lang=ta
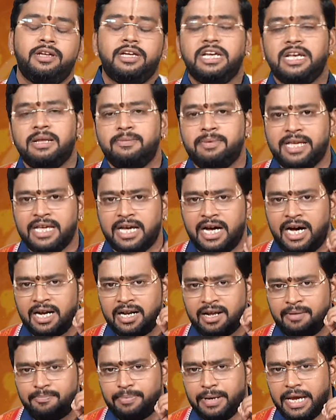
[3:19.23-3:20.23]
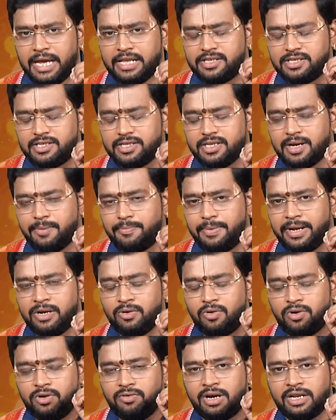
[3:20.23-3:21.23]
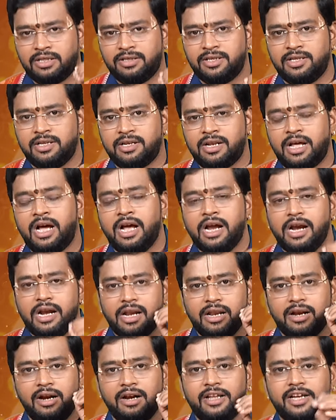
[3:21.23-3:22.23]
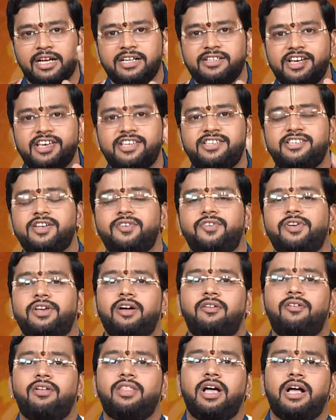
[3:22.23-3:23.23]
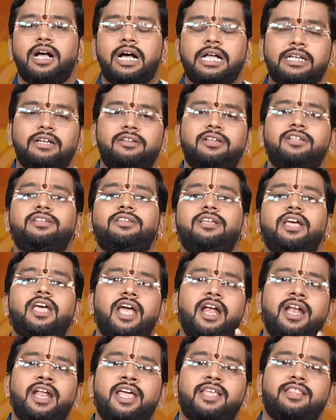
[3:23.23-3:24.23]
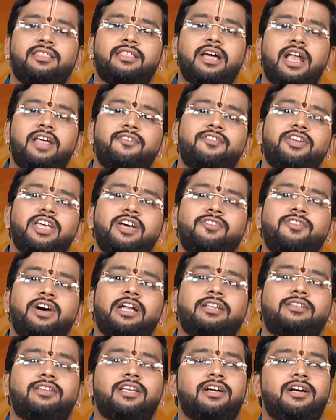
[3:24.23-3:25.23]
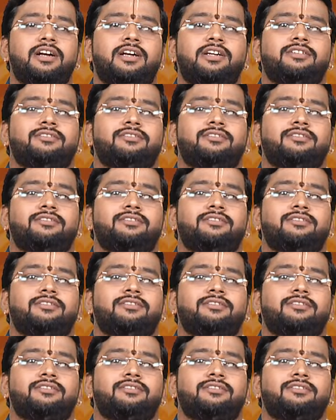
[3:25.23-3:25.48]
இனிமையான பேச்சு அப்படின்னு ஒன்று வந்ததுன்னா இன்று நாள் நீங்கள் ஜெயிச்சிருவீங்க அவ்வளோதான் அதாவது தேனை தடவிய வார்த்தைகள்